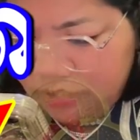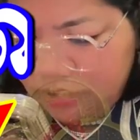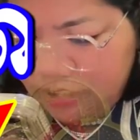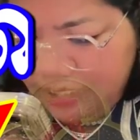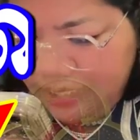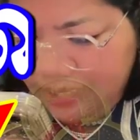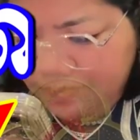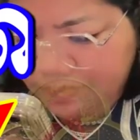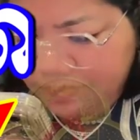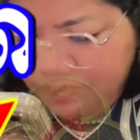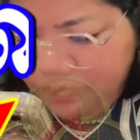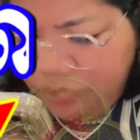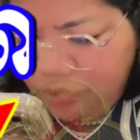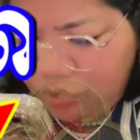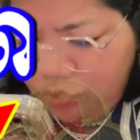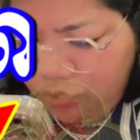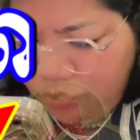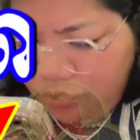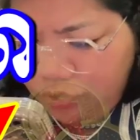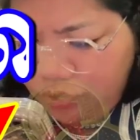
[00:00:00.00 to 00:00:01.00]
cho năm
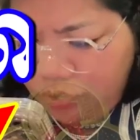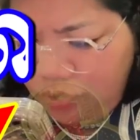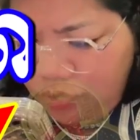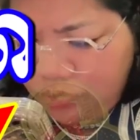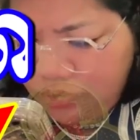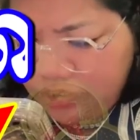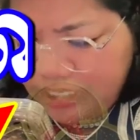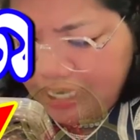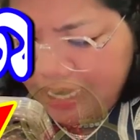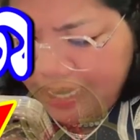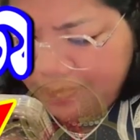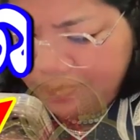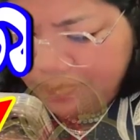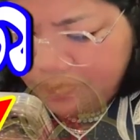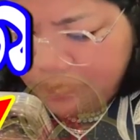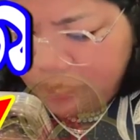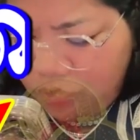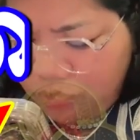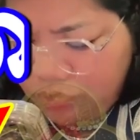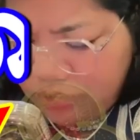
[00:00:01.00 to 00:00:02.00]
chút con
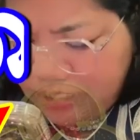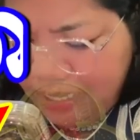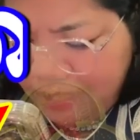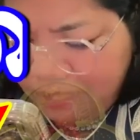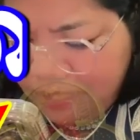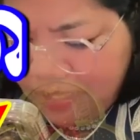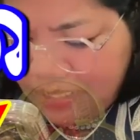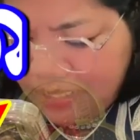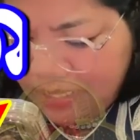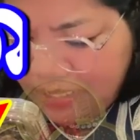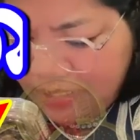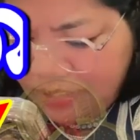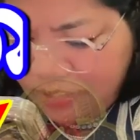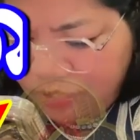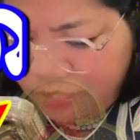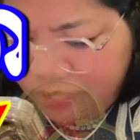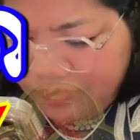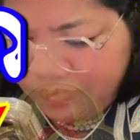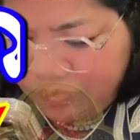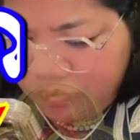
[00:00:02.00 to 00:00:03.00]
chăm con chăm mấy trái
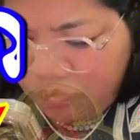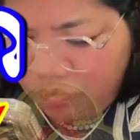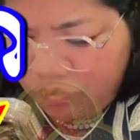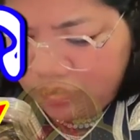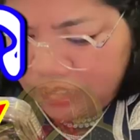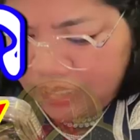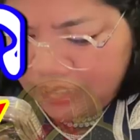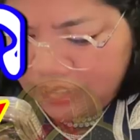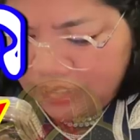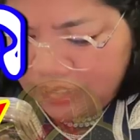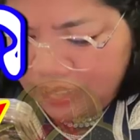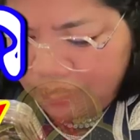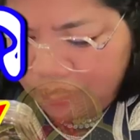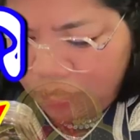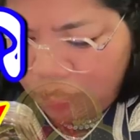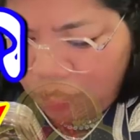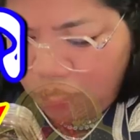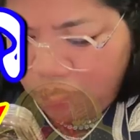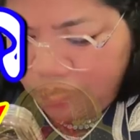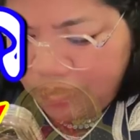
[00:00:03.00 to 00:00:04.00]
chụp điện số lột ta cho
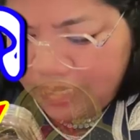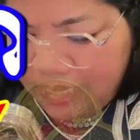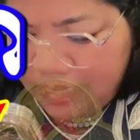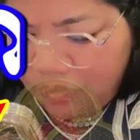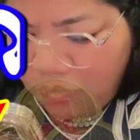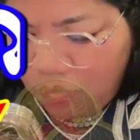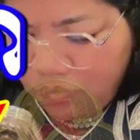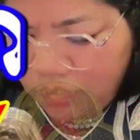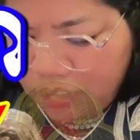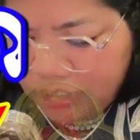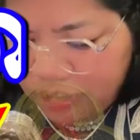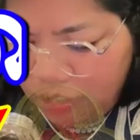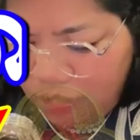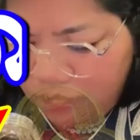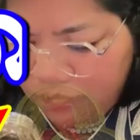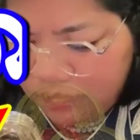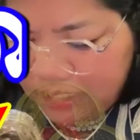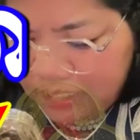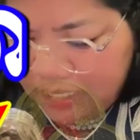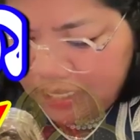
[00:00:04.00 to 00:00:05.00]
năm rung mày đã rung nơi
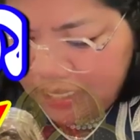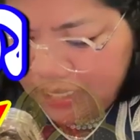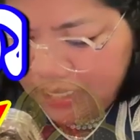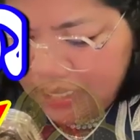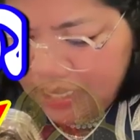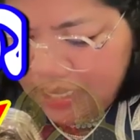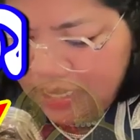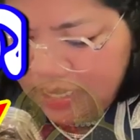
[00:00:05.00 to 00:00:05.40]
trong cho đấy